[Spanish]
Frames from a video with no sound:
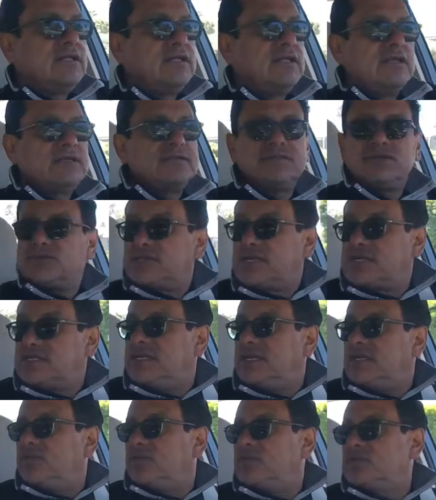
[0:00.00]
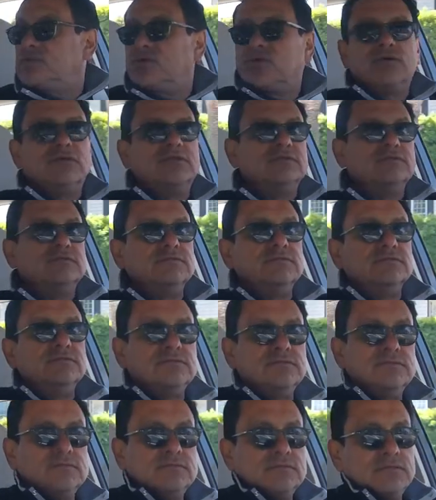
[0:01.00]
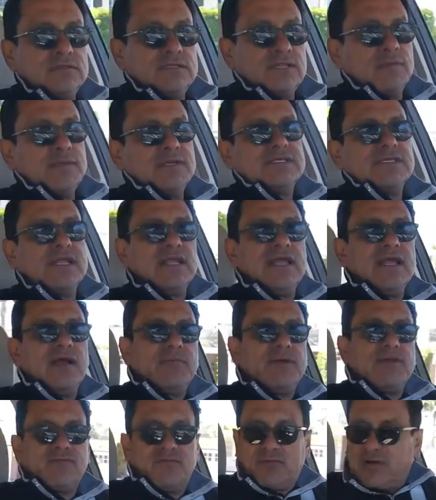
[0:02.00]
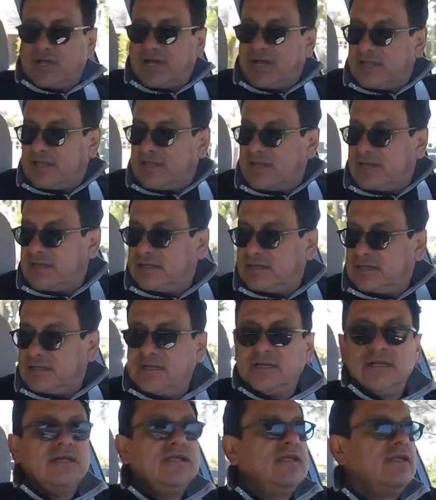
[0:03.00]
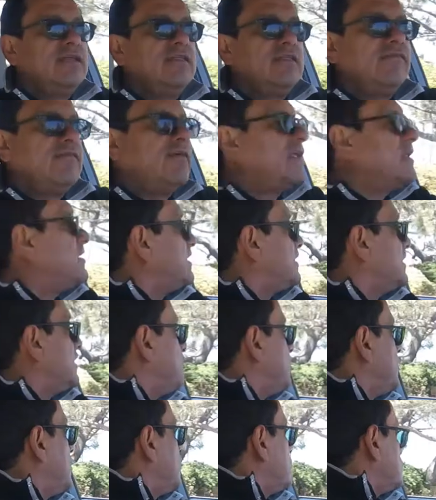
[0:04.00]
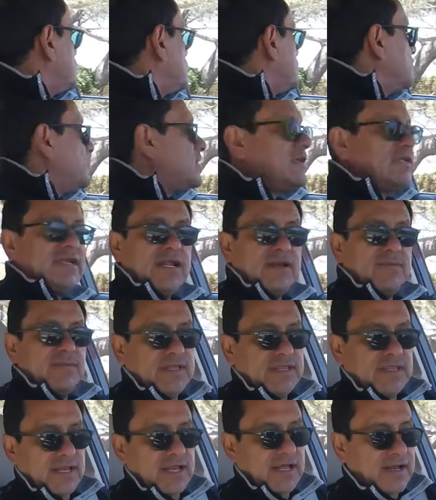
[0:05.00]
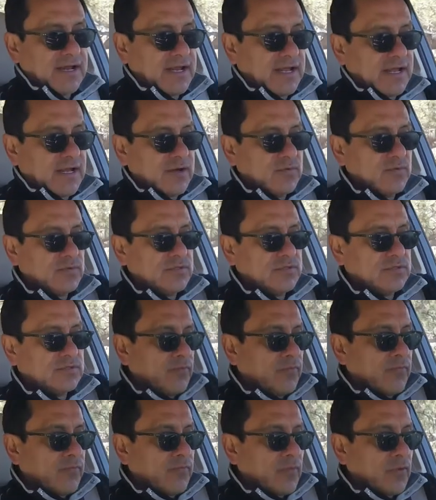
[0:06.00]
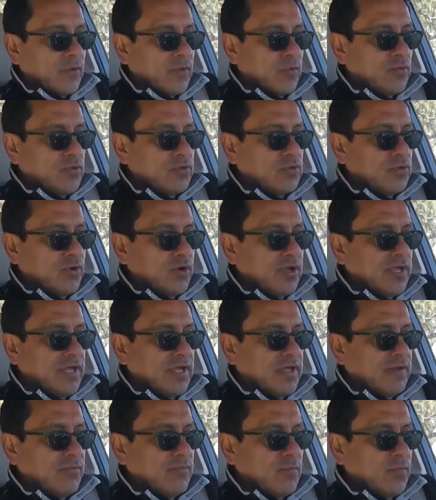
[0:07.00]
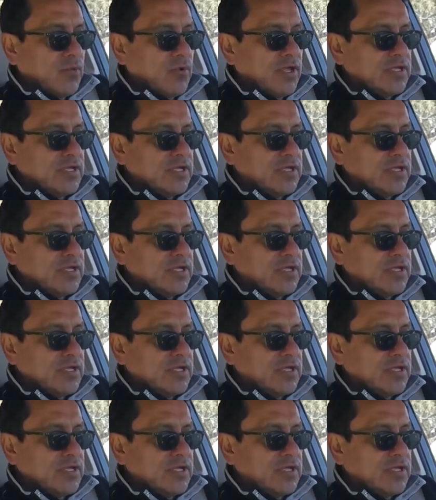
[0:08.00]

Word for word: Estos asientos con tapicería perforada, diferente tipo de costuras, realmente le agregan un, un toque muy